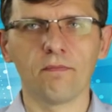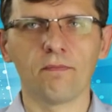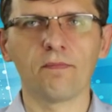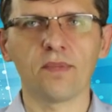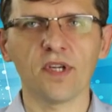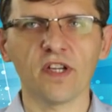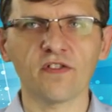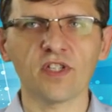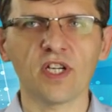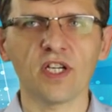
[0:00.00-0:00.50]

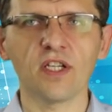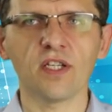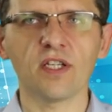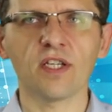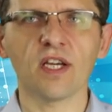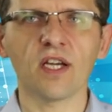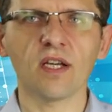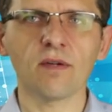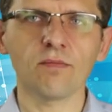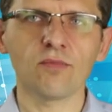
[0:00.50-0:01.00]
Pierwsza
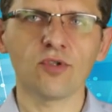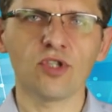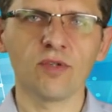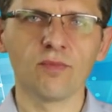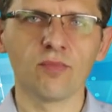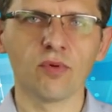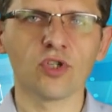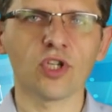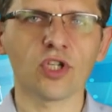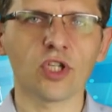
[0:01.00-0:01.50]
linia, czyli
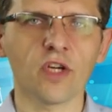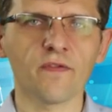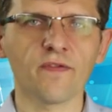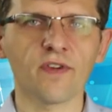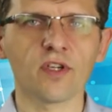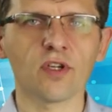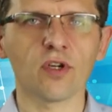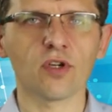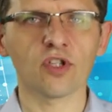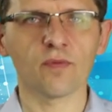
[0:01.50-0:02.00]

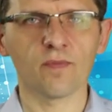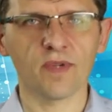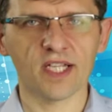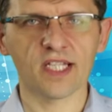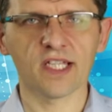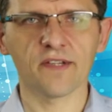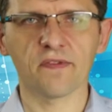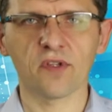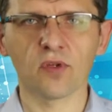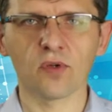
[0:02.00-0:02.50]
budżetowy koszt
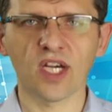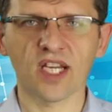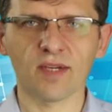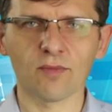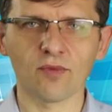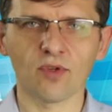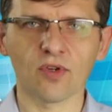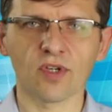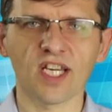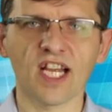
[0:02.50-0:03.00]
pracy według
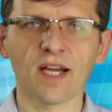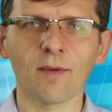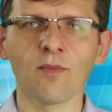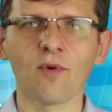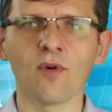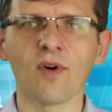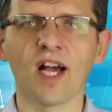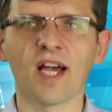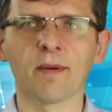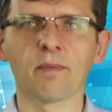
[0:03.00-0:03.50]

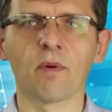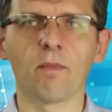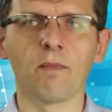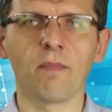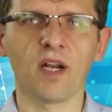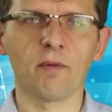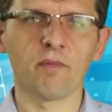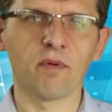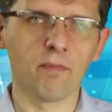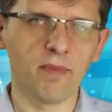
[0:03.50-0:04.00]
harmonogramu albo,
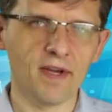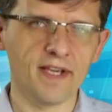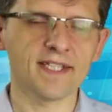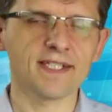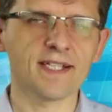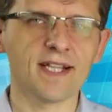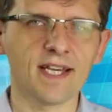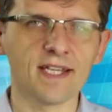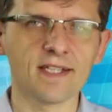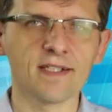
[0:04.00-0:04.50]
albo
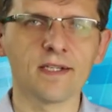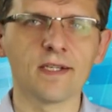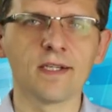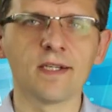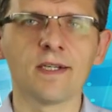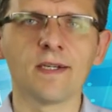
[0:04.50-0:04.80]
baseline,